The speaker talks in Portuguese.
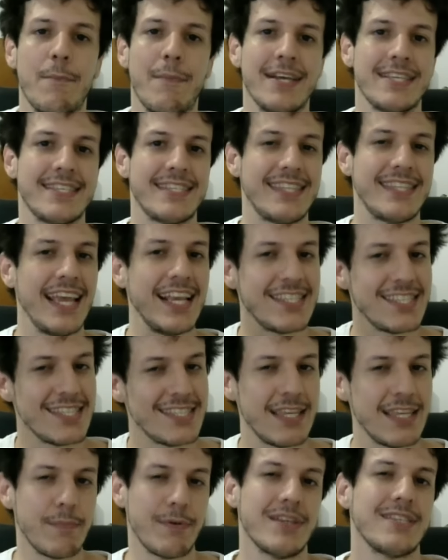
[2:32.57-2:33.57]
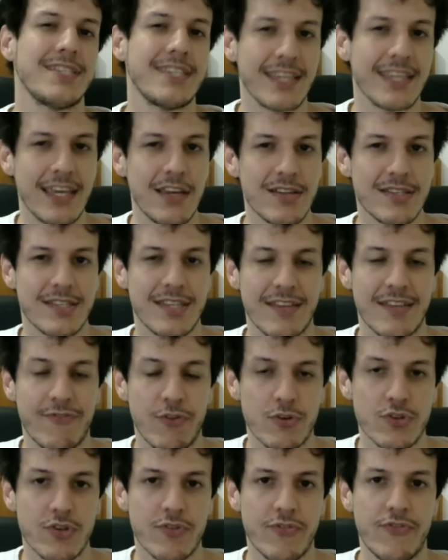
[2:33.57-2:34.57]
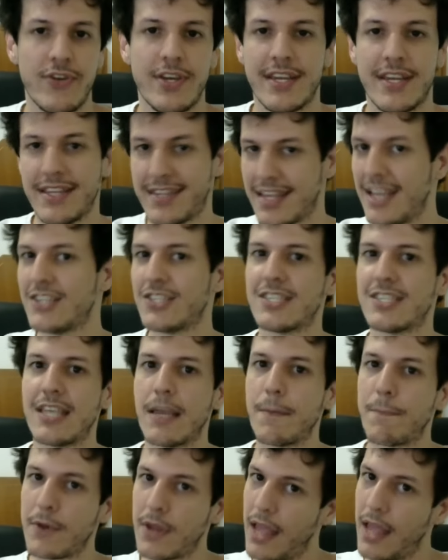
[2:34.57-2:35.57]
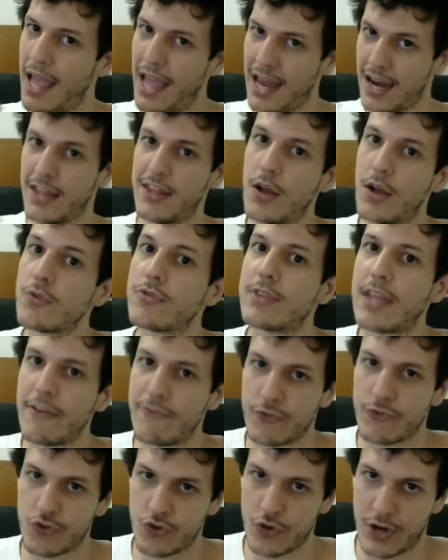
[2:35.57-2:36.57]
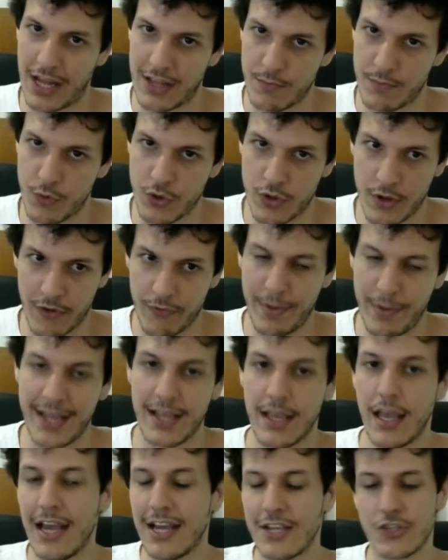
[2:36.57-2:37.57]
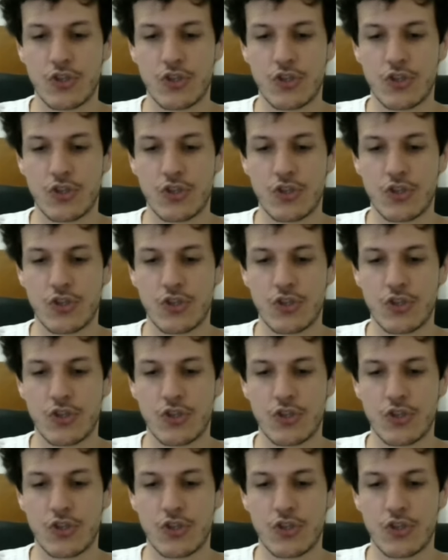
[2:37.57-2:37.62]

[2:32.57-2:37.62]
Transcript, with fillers: mas desde sempre eles seguiram essa filosofia e desde sempre ela não tem funcionado muito bem.